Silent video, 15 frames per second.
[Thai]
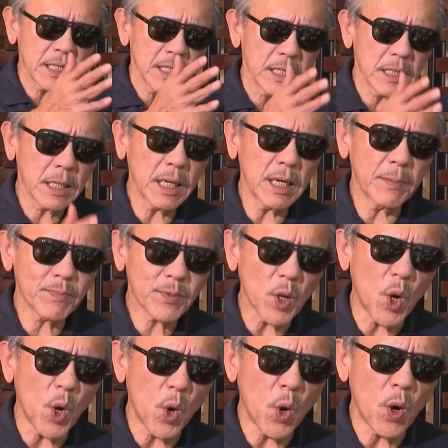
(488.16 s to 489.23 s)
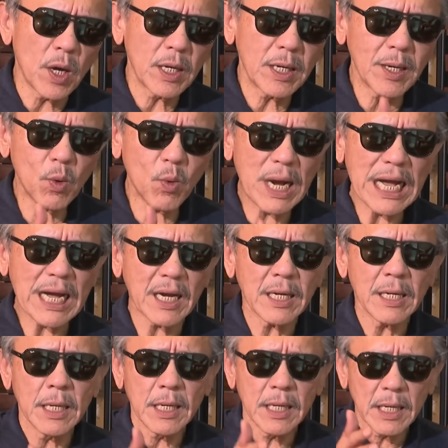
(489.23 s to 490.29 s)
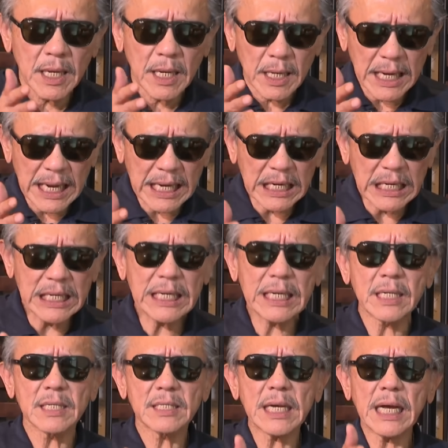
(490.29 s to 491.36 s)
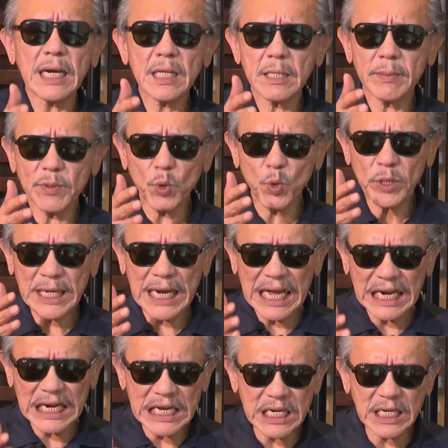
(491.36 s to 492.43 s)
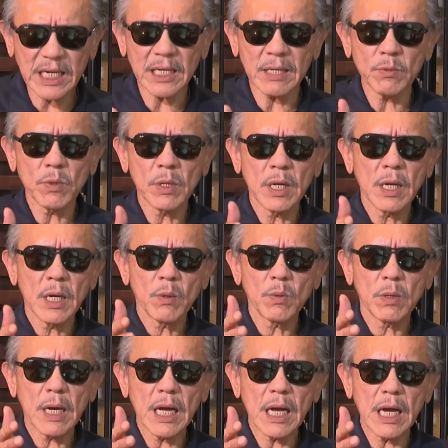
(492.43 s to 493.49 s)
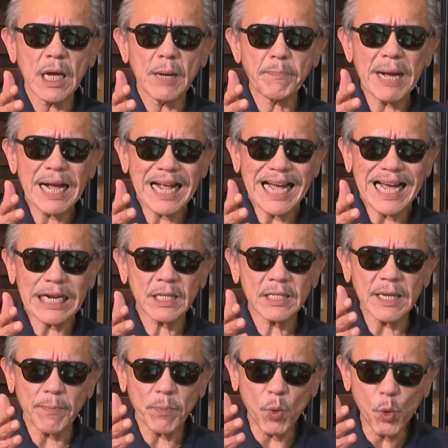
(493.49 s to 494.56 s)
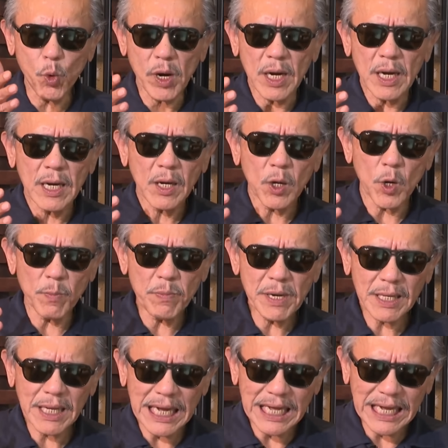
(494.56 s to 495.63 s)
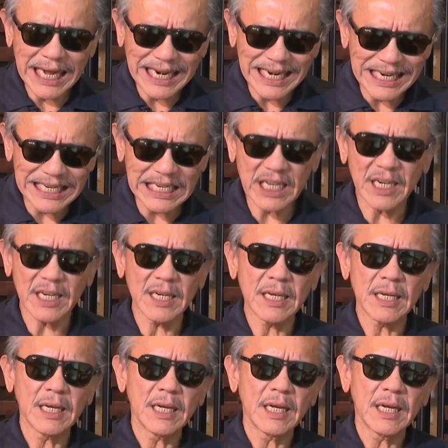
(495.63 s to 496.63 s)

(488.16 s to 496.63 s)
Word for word: นธ์เชื่อมต่อระหว่างการเลื่อนสารรัฐธรรมนูญการเลื่อนอประกาศจับขั้วของเพื่อไทย การเลื่อน